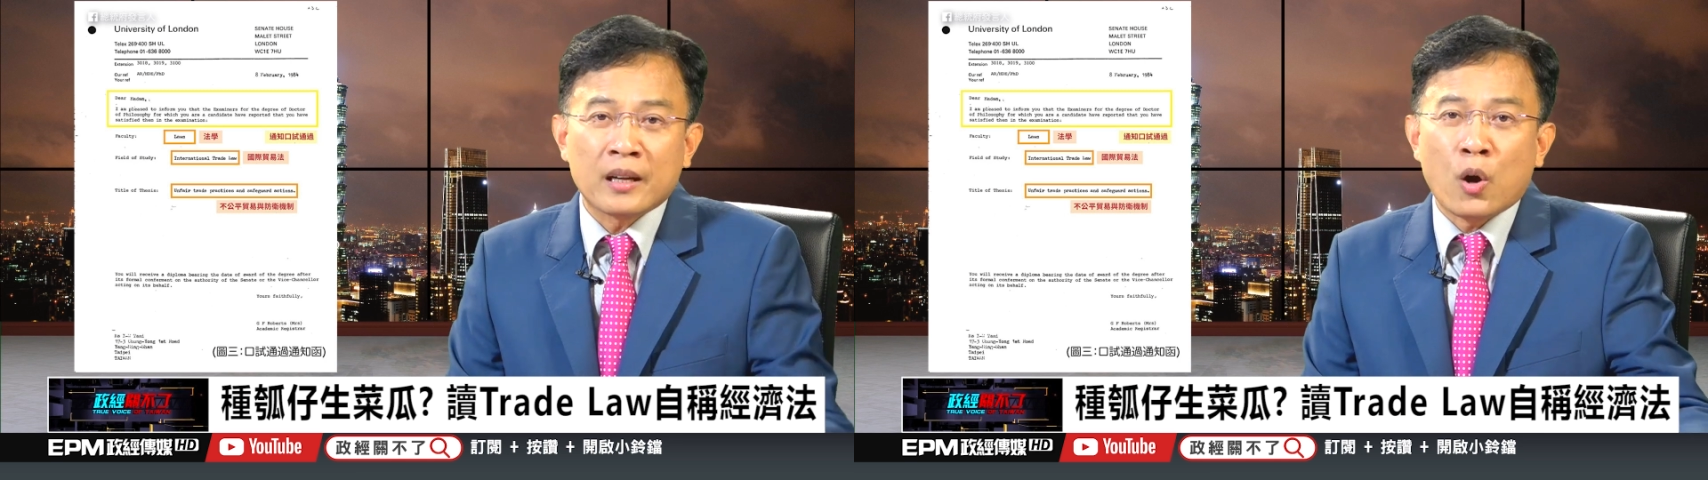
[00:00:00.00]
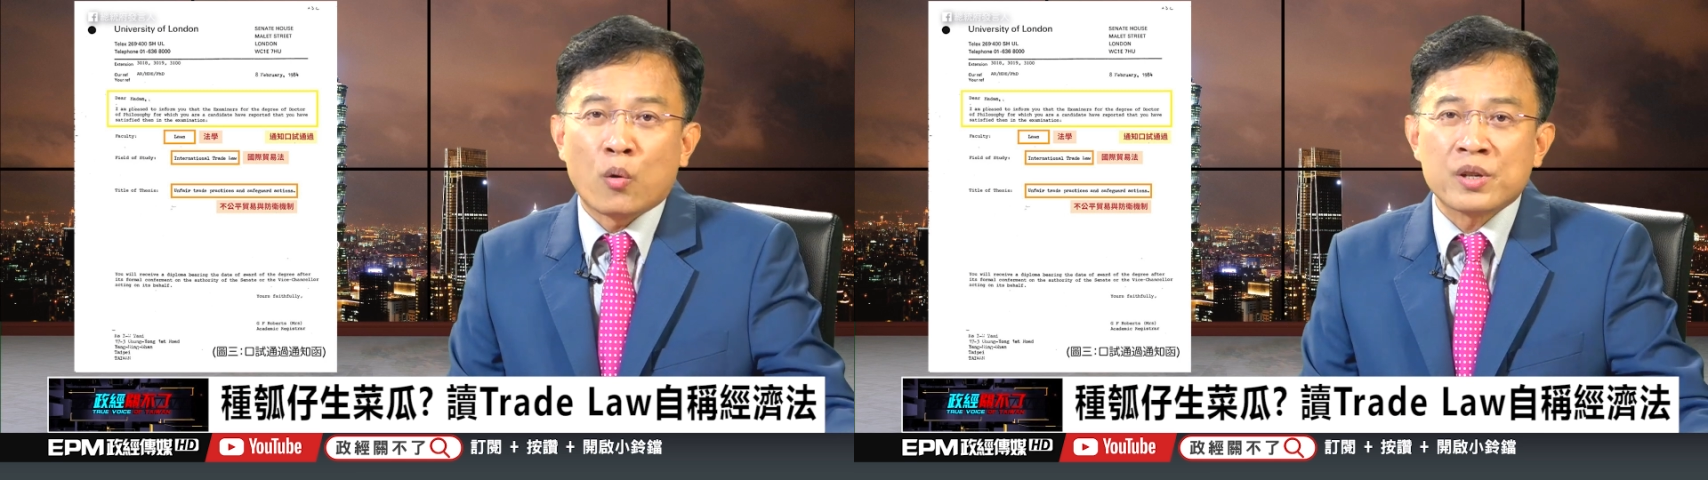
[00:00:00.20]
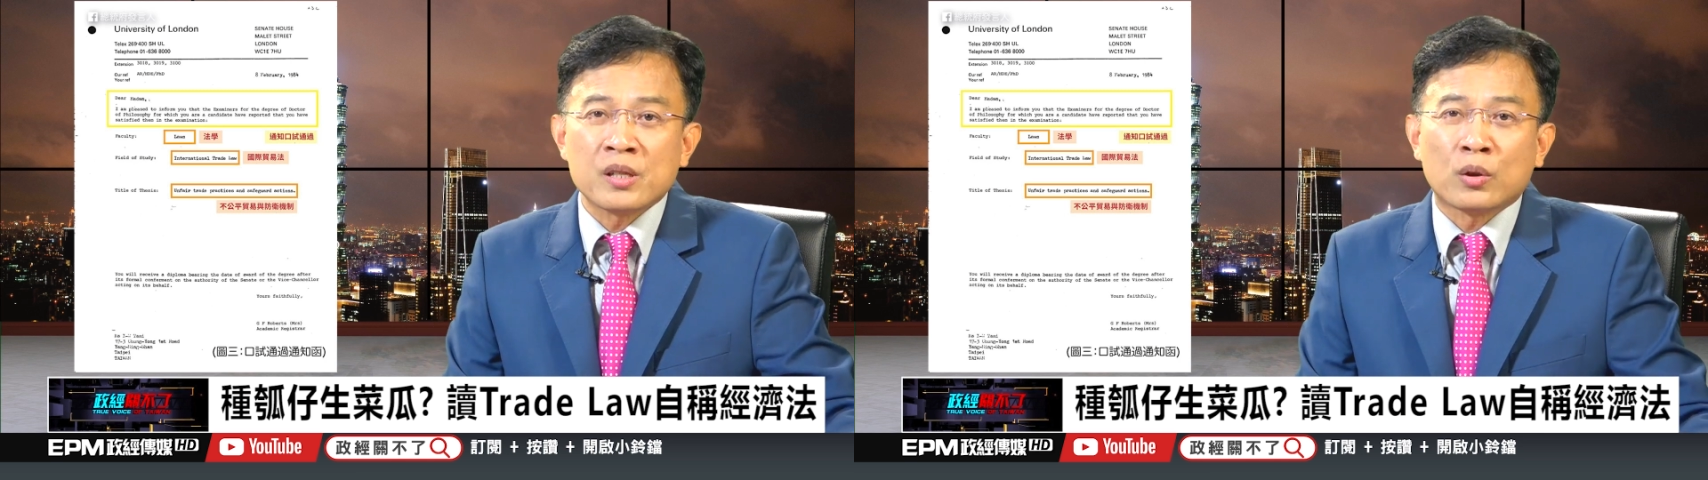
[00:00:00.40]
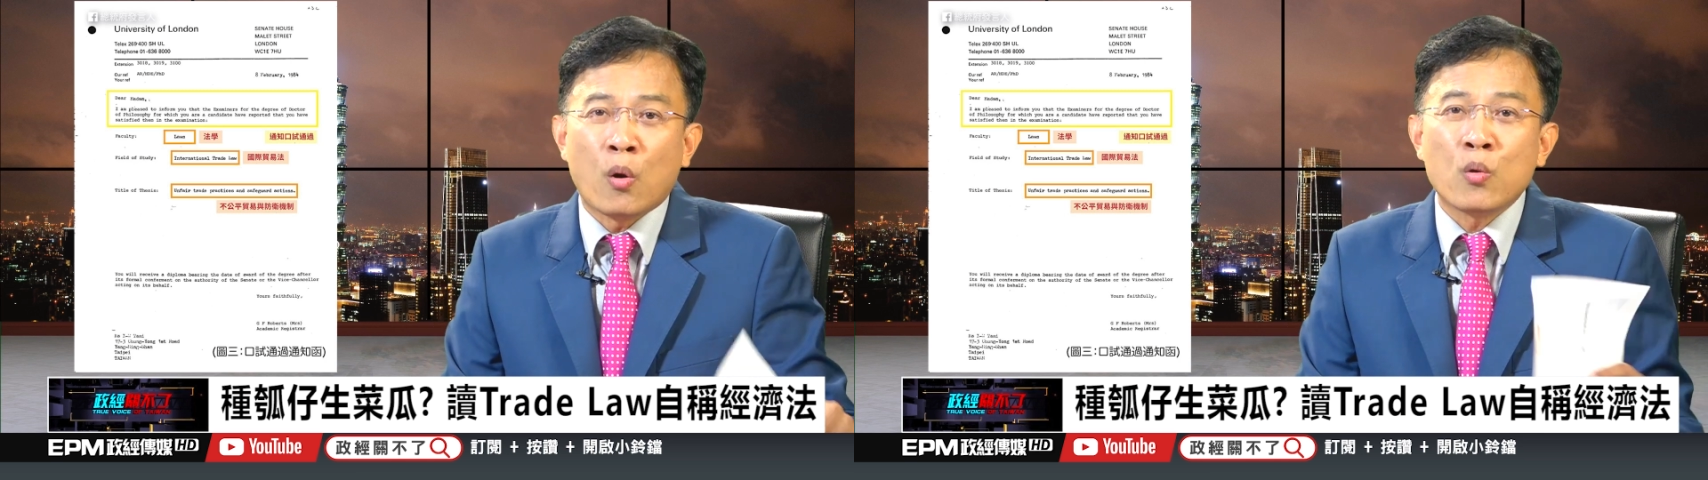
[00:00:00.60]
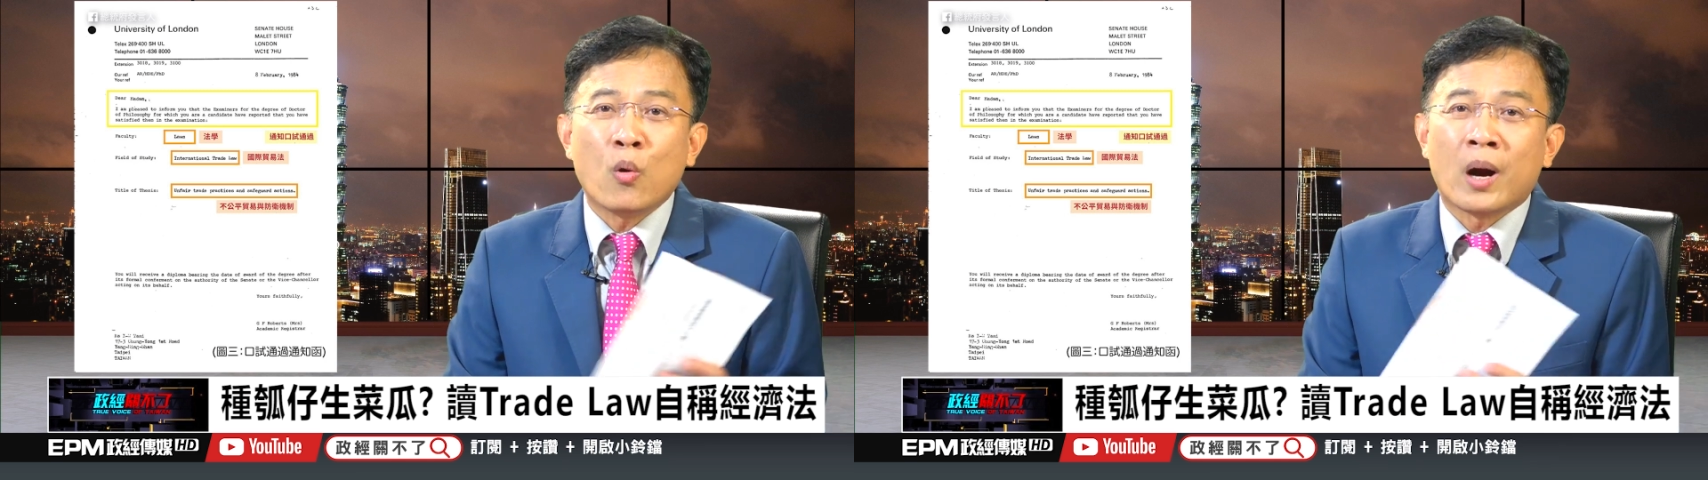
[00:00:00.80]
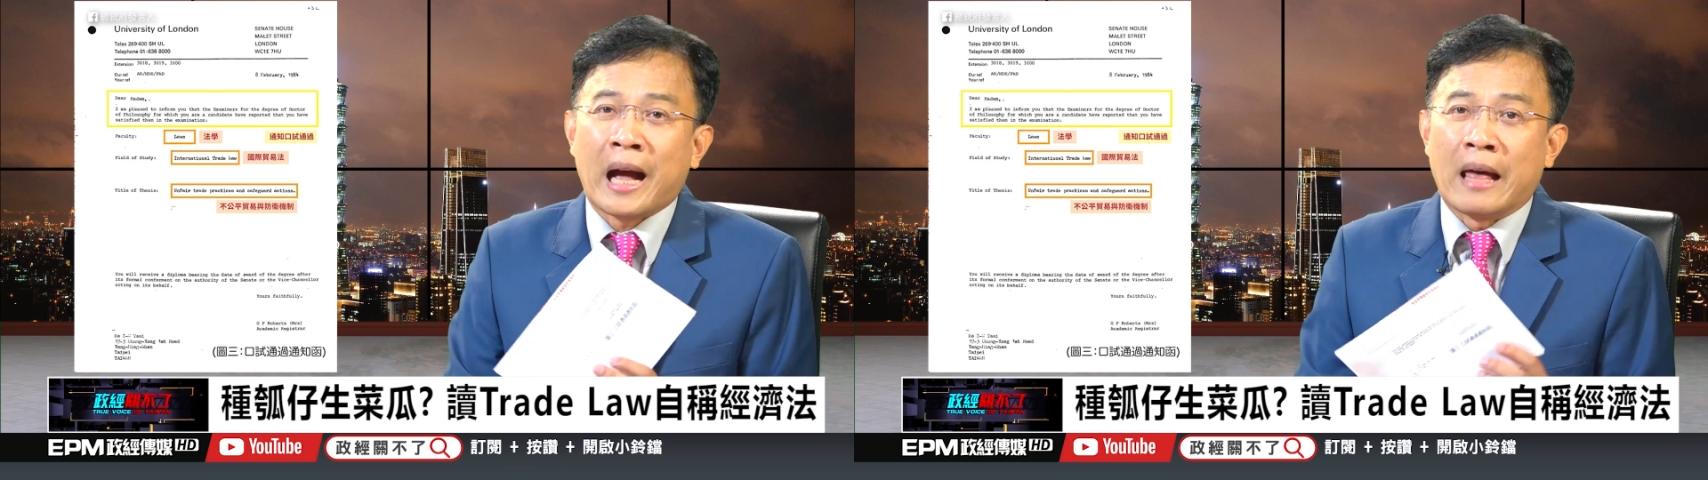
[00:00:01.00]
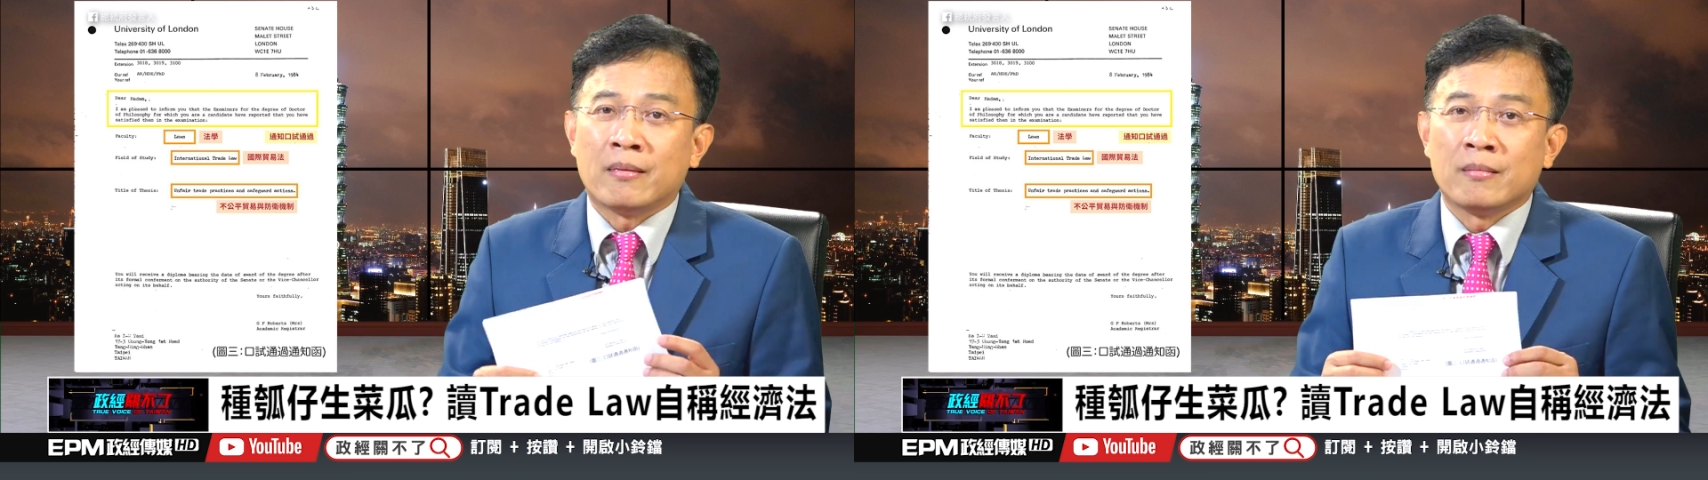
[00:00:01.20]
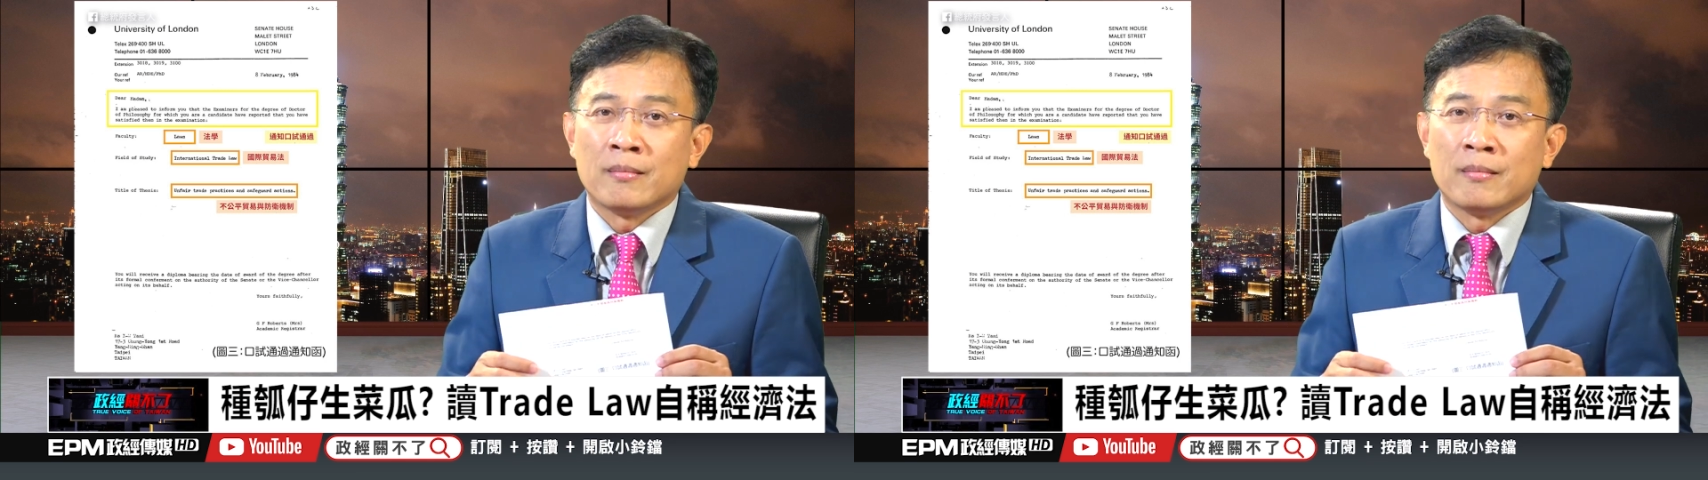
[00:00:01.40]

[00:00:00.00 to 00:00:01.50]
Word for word: 口试通过函，